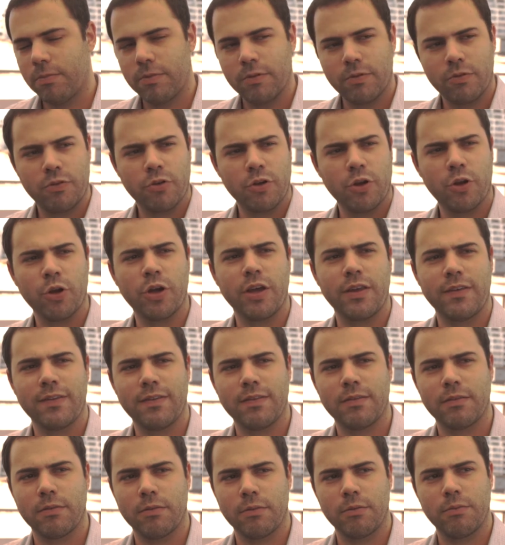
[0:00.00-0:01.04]
Yo creo que
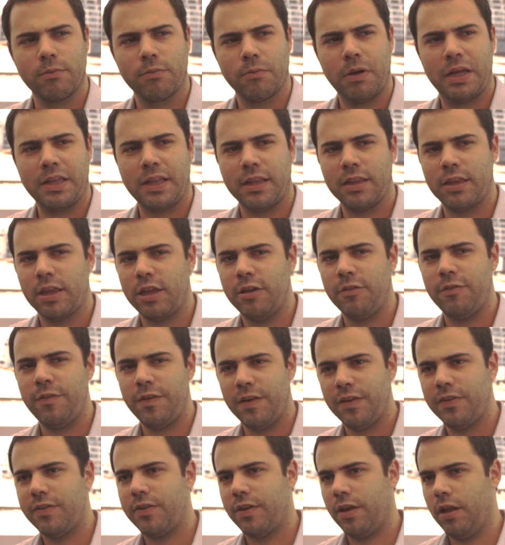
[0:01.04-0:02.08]
es bastante
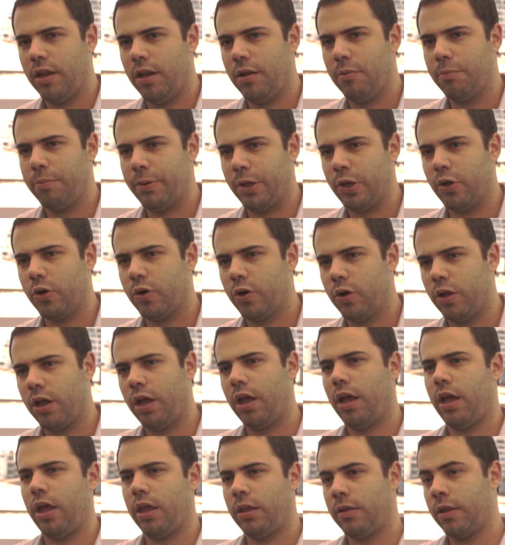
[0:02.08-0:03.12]
difícil, pero
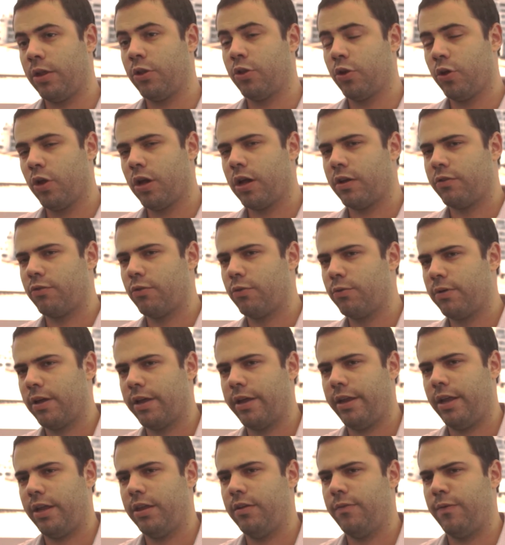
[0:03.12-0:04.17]
en todo caso una
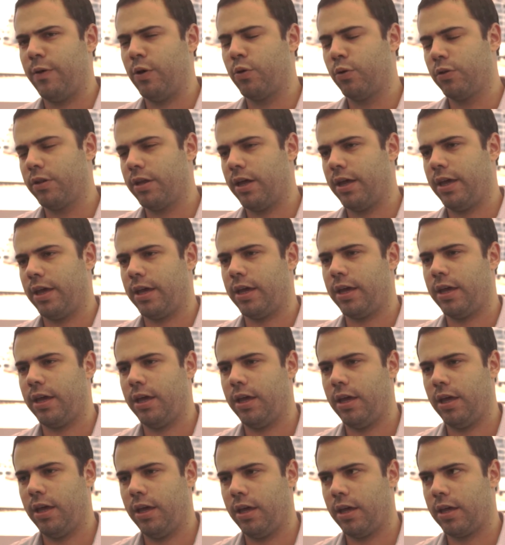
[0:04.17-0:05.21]
de las dificultades
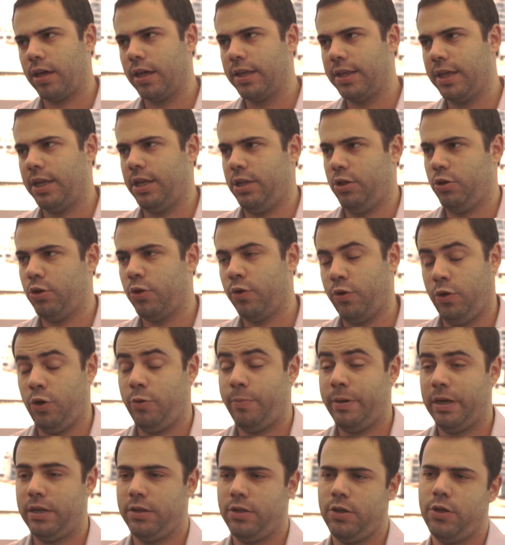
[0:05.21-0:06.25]
que, que tienen todos los
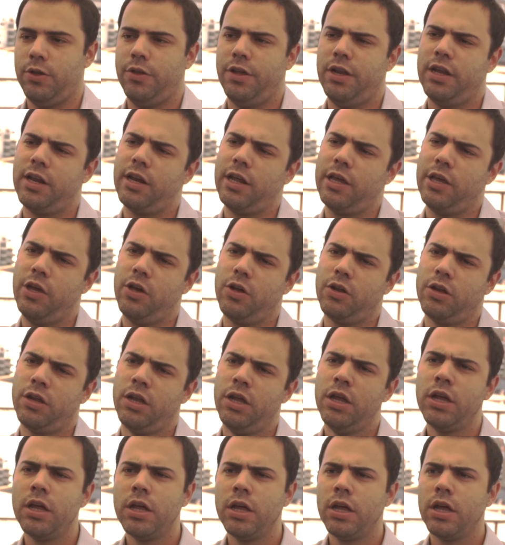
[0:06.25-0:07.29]
partidos de la región
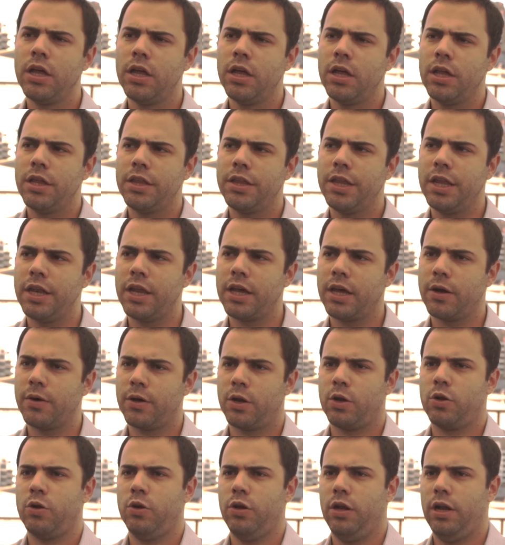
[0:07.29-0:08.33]
tiene que
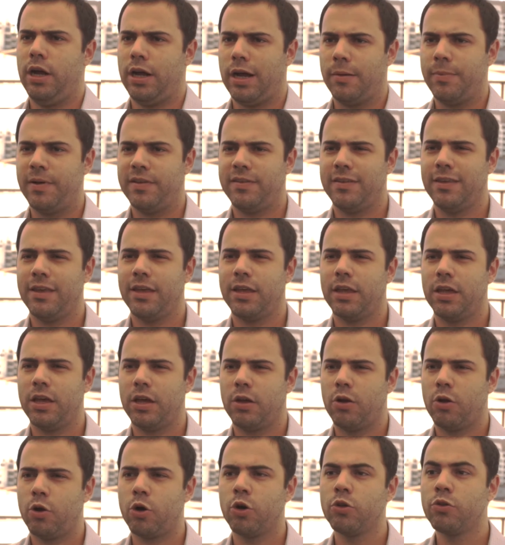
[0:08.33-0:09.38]
ver con la capacidad de
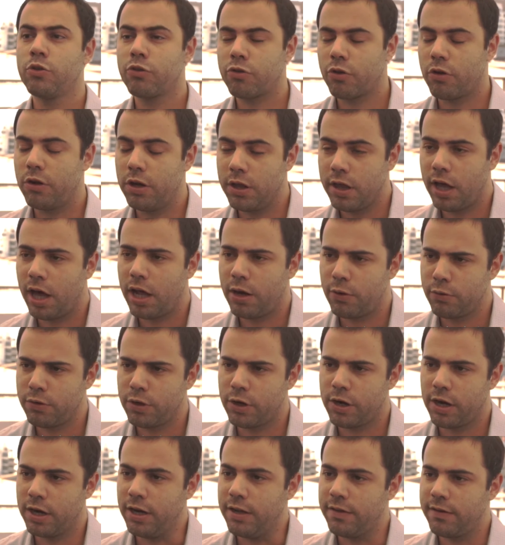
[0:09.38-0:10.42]
consolidar una
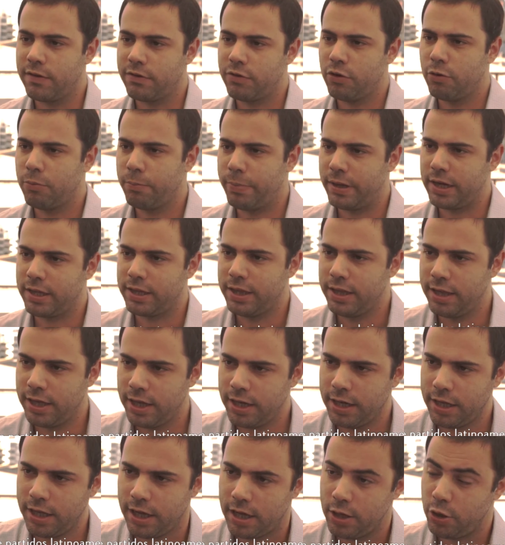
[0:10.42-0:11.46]
organización
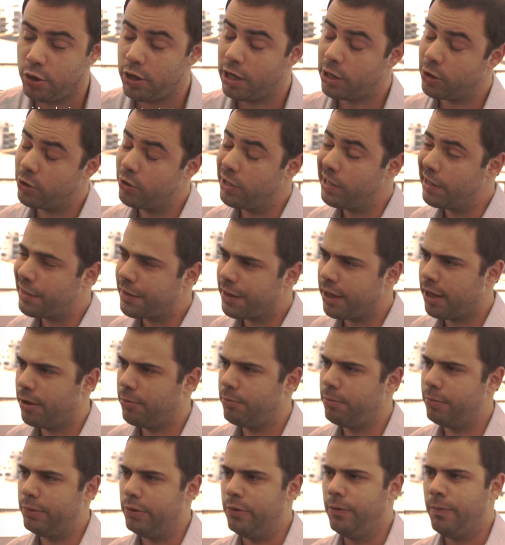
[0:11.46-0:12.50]
partidaria a lo largo del
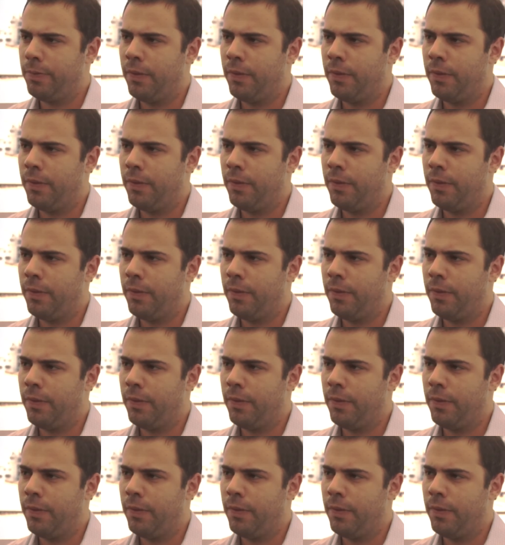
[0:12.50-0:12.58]
tiempo.